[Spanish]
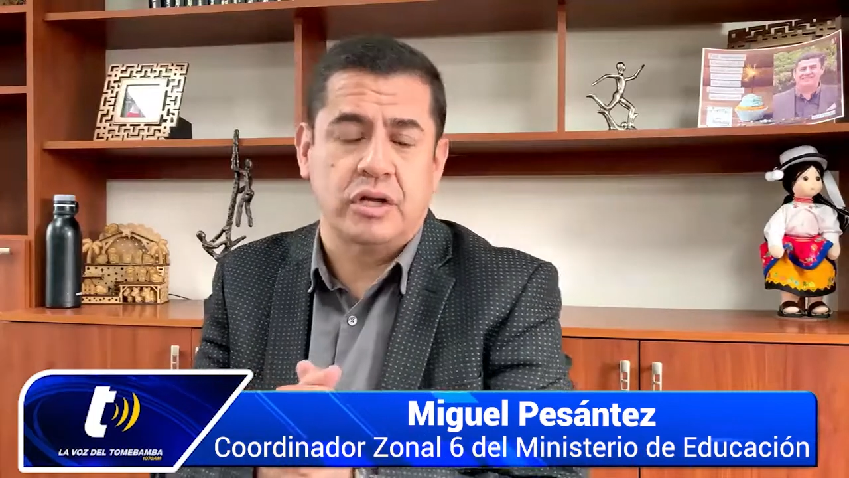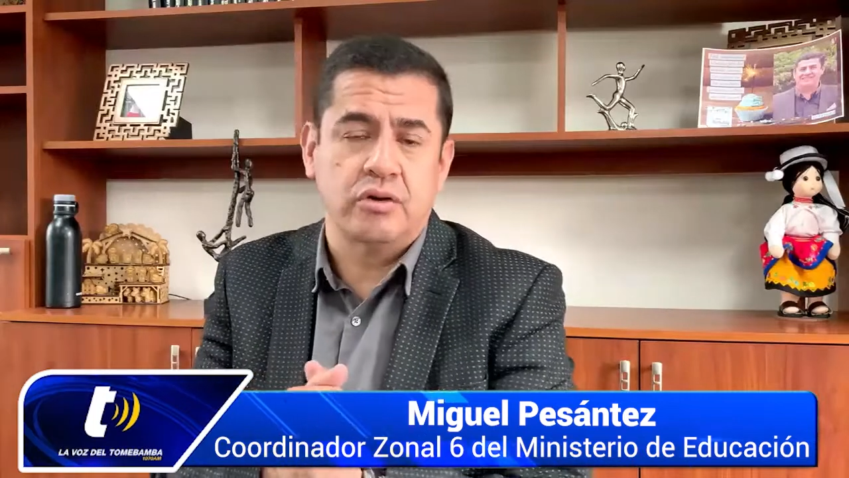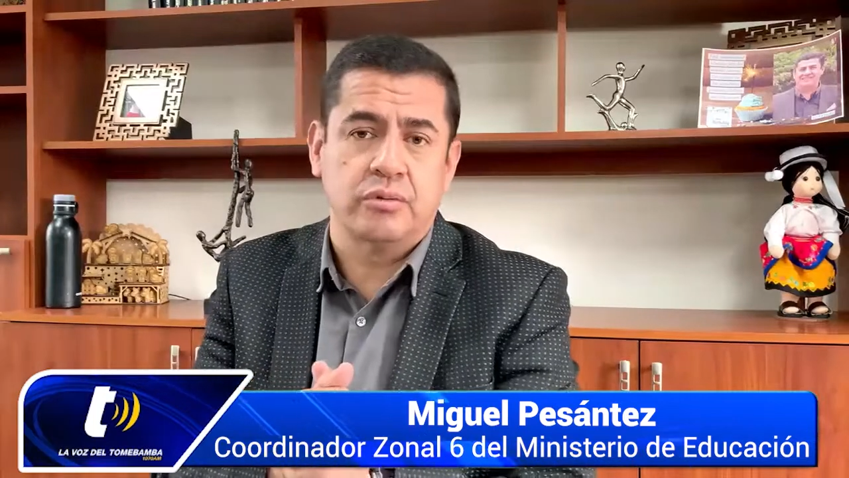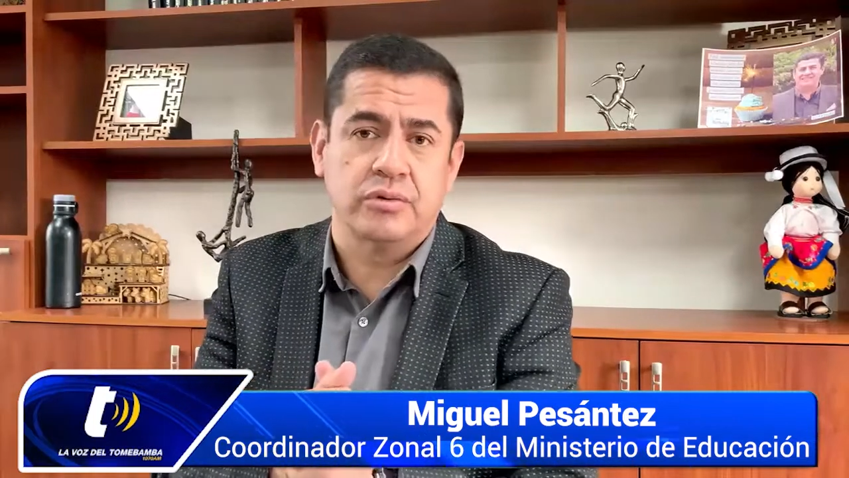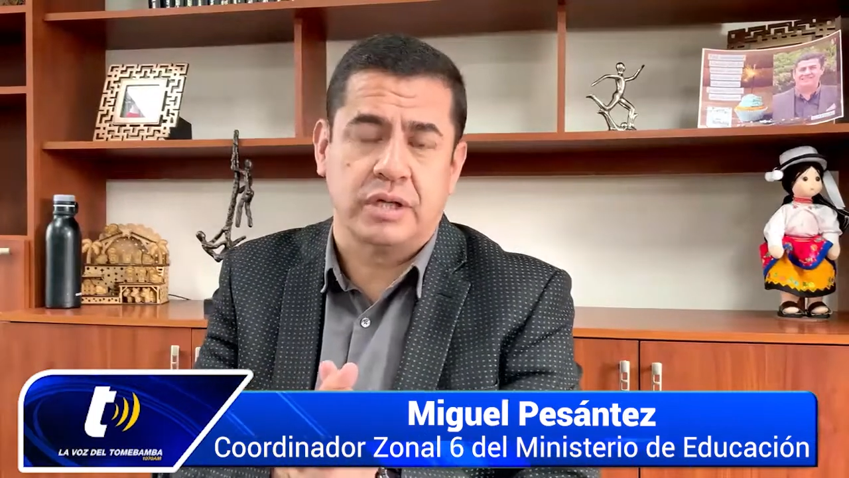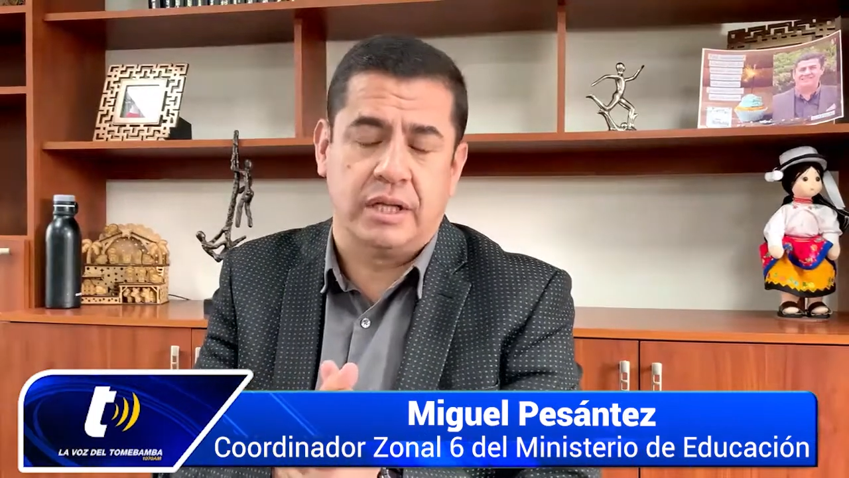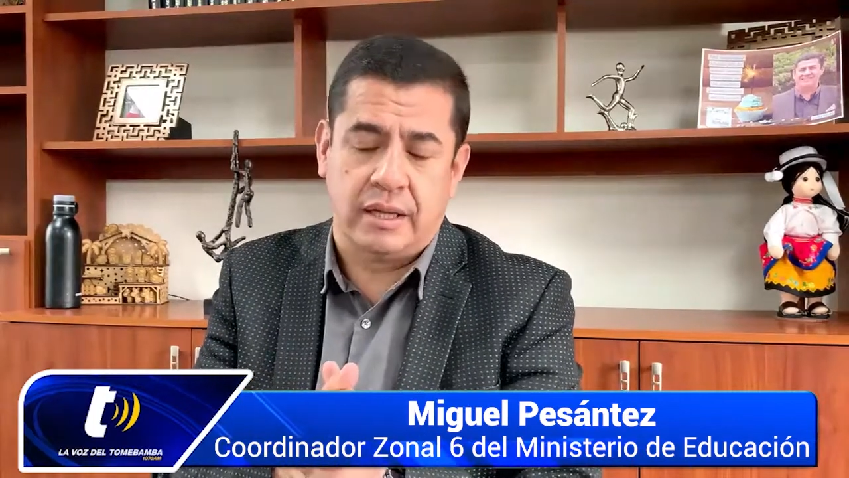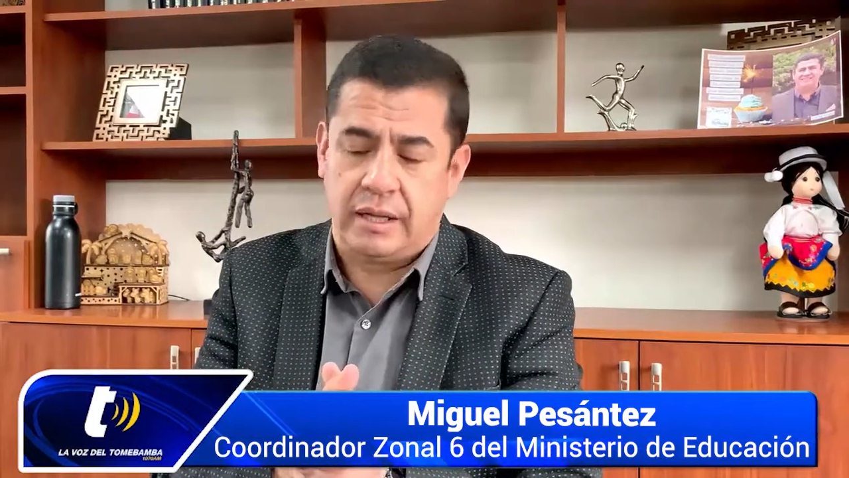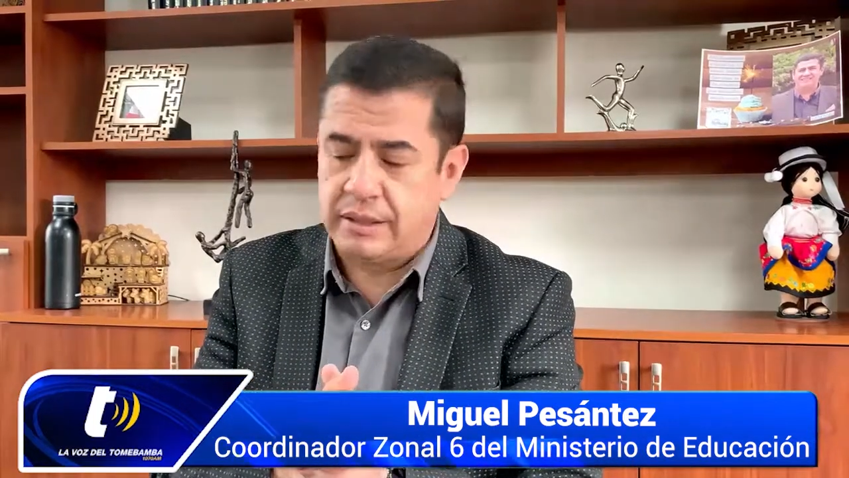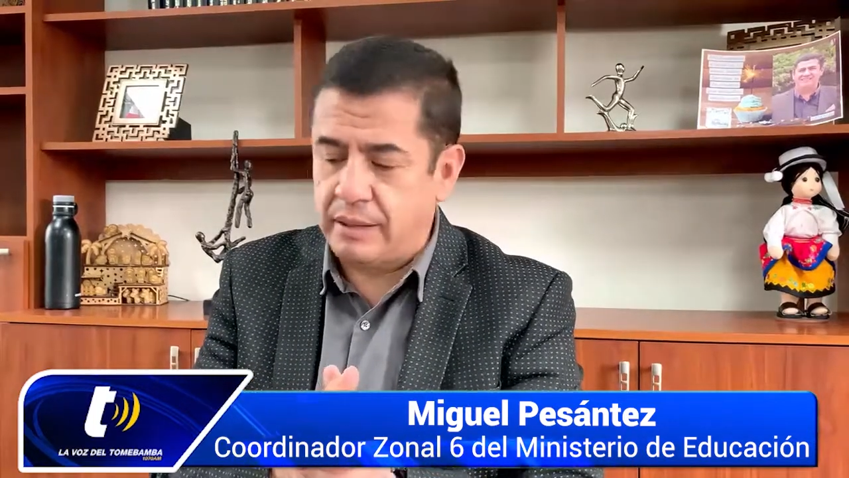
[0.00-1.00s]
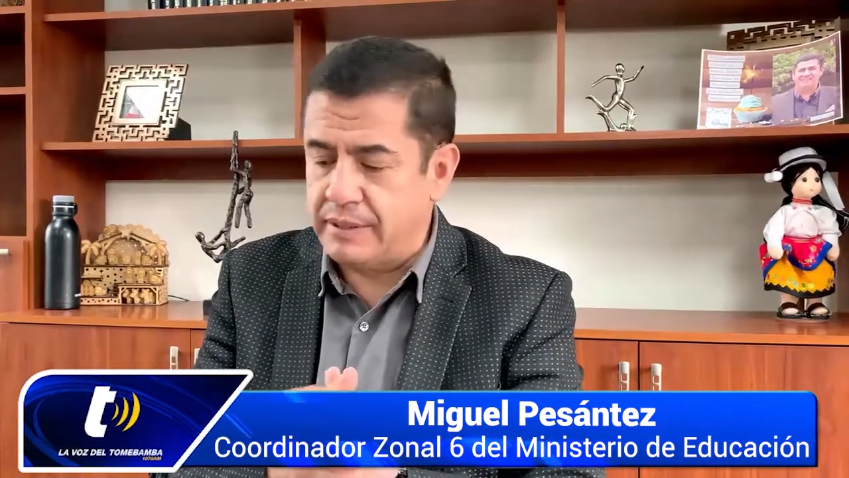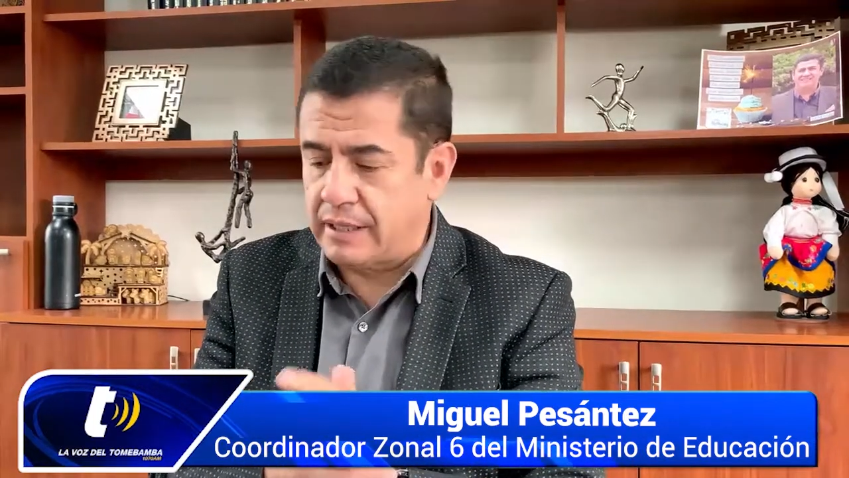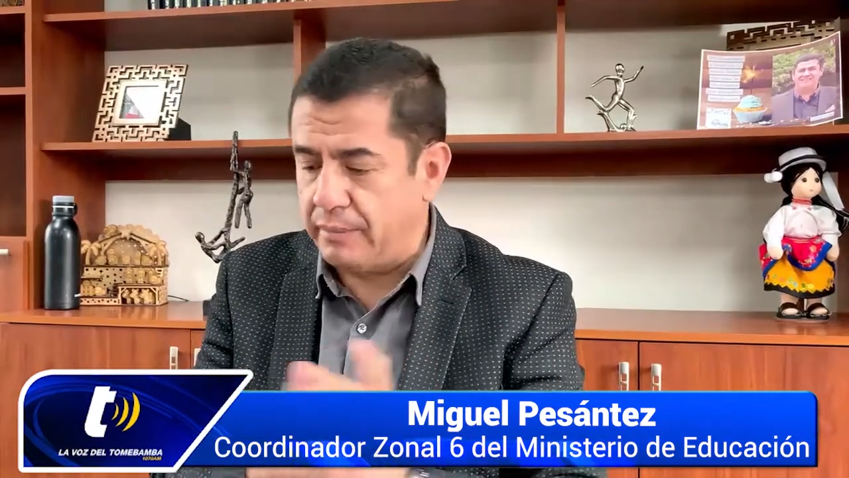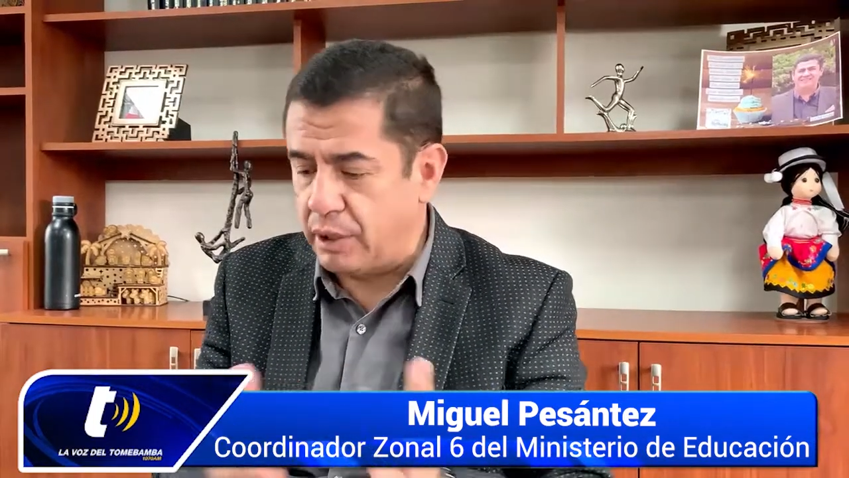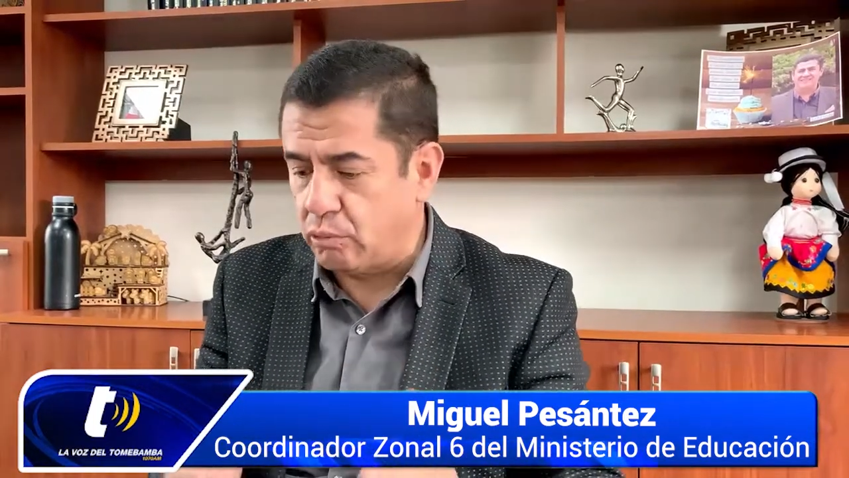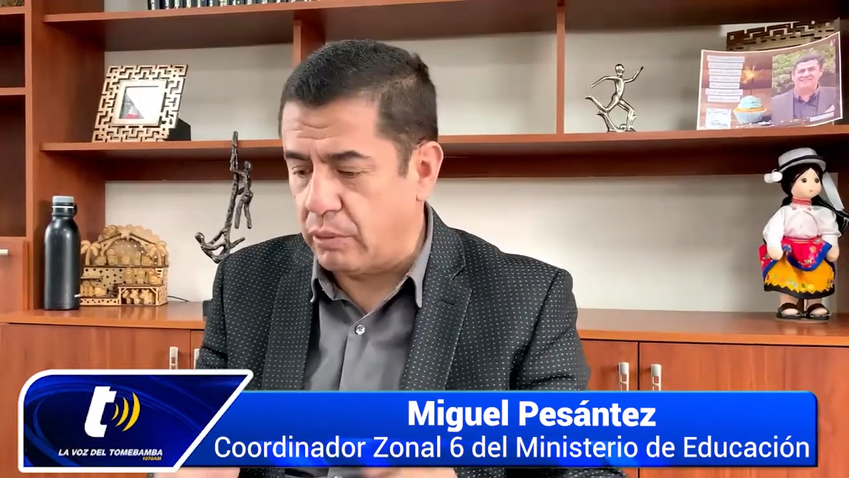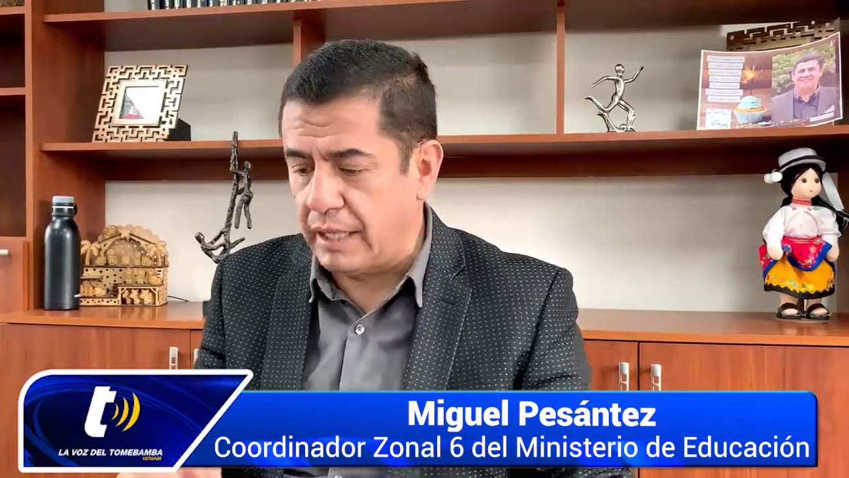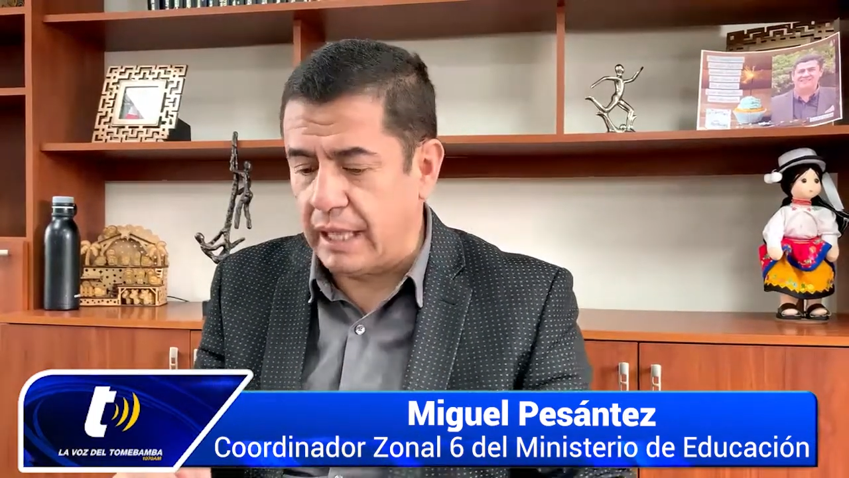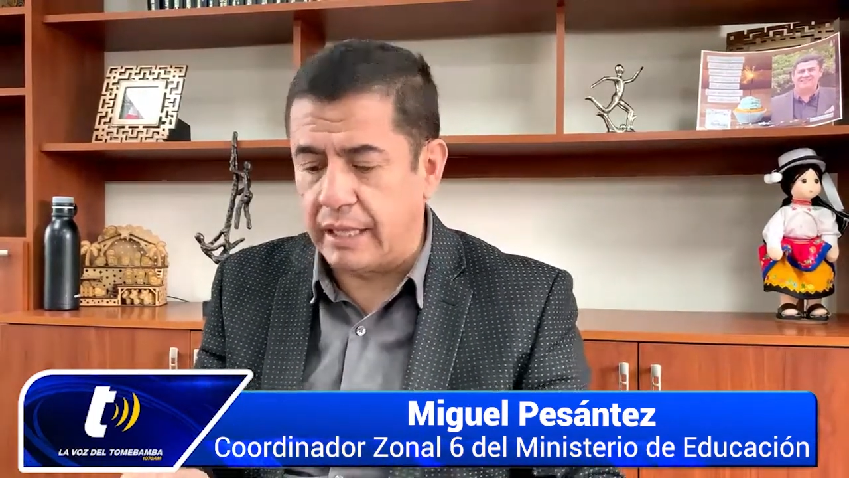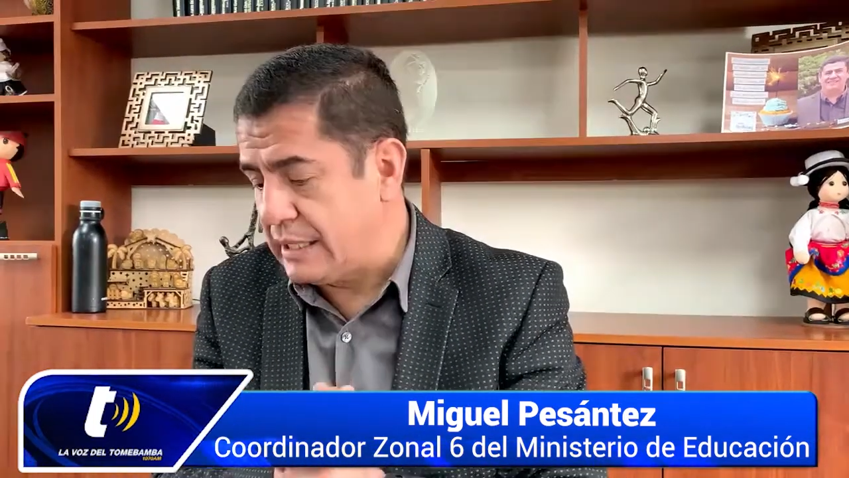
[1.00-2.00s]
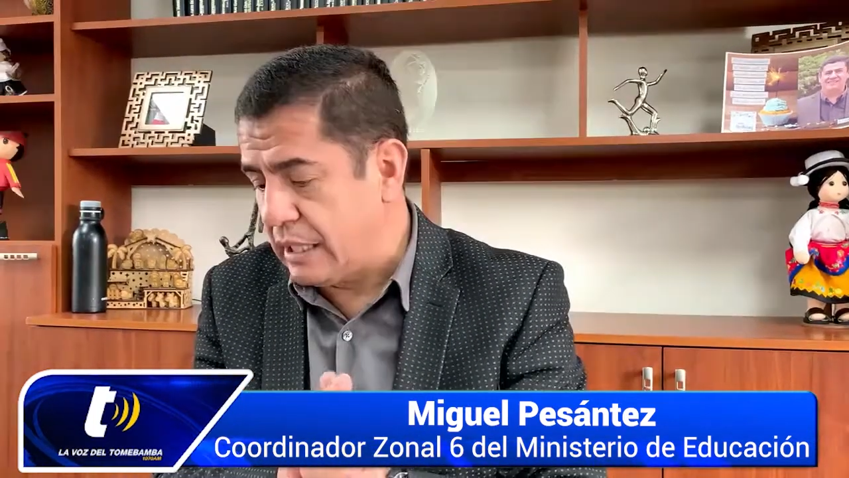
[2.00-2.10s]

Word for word: alumnos a través de la virtualidad.